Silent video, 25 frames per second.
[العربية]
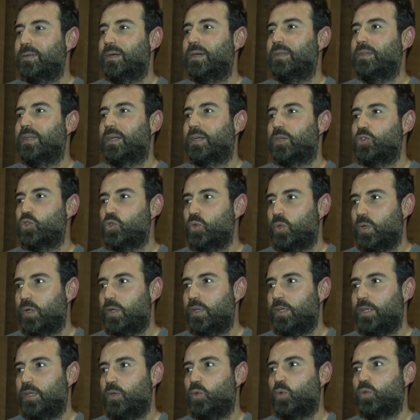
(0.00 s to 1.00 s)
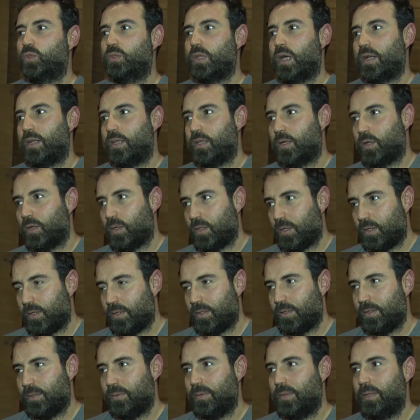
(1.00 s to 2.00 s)
هذا الرجل له تاريخ
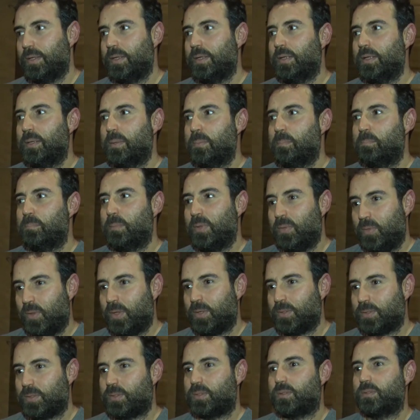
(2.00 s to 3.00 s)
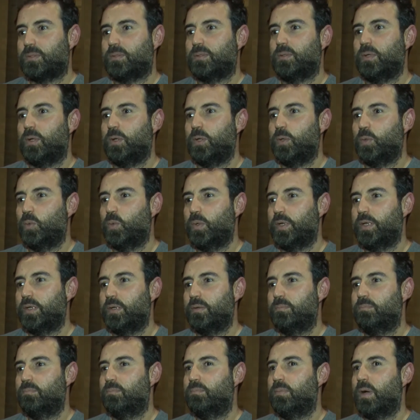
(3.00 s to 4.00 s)
بالنص اللي
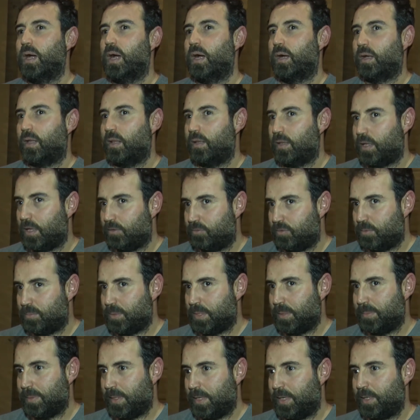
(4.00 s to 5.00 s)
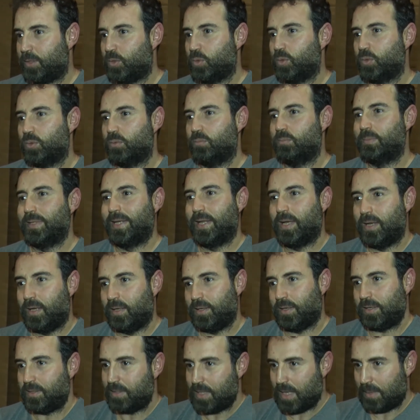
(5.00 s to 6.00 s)
هو اكل كف بزماناته
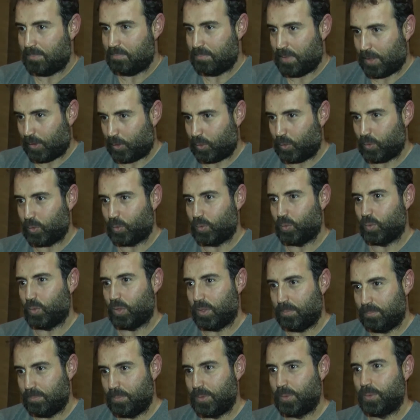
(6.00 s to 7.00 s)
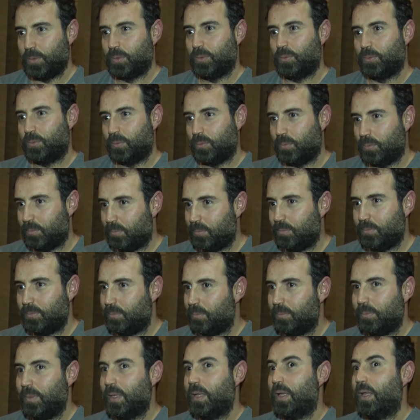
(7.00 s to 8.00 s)
منهان قدام مرته وابنه
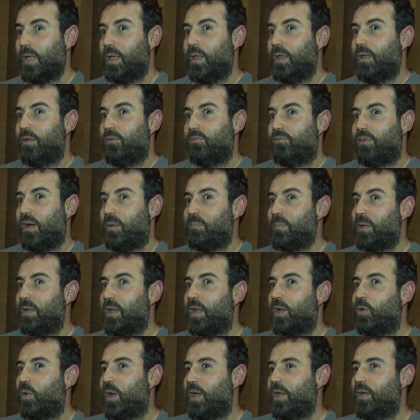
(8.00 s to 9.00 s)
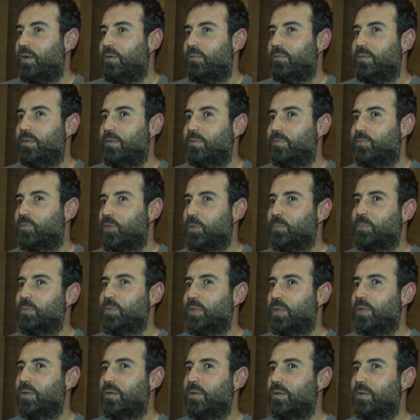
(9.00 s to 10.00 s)
فعملنا له هاي ضمن
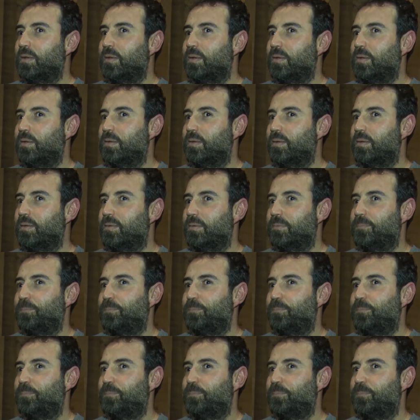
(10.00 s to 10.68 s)
ال...